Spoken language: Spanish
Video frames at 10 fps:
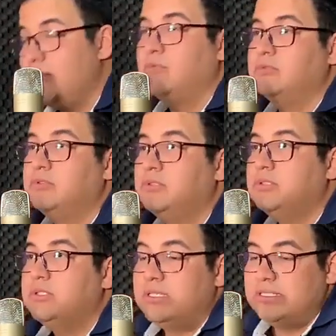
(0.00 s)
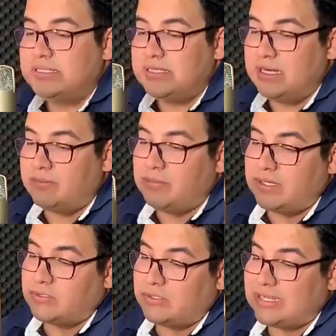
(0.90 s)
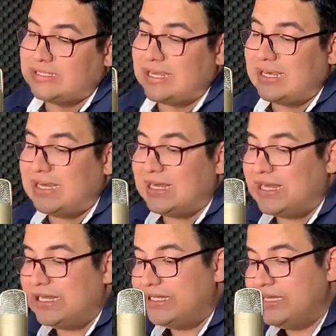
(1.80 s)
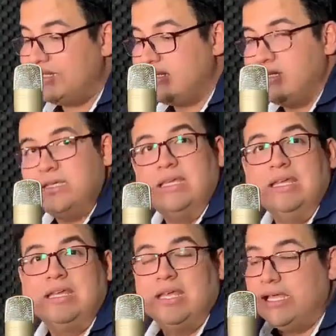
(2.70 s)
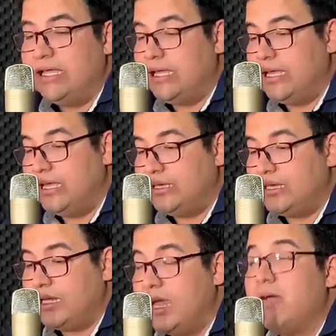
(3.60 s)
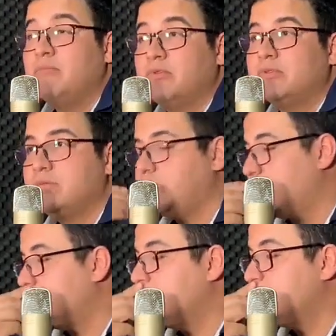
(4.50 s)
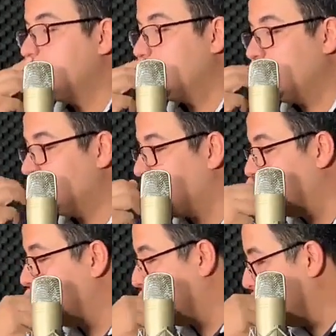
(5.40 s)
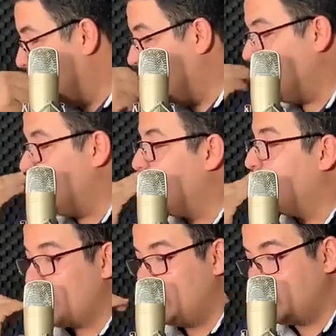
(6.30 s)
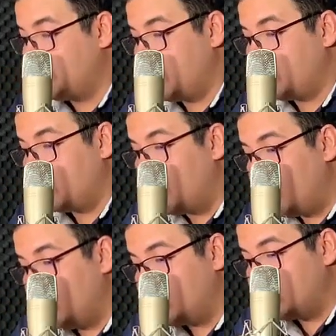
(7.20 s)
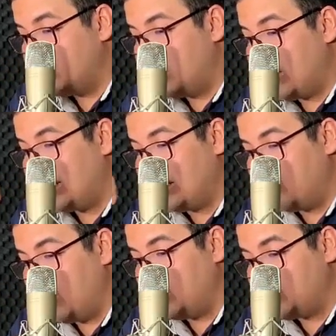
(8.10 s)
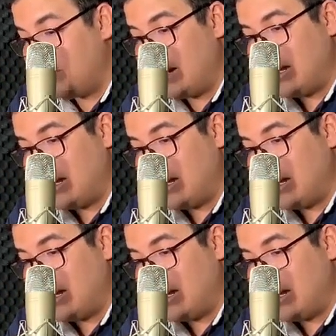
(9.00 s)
mundo ser personas negligentes y que tengamos, por así decirlo también, eh, los protocolos adecuados para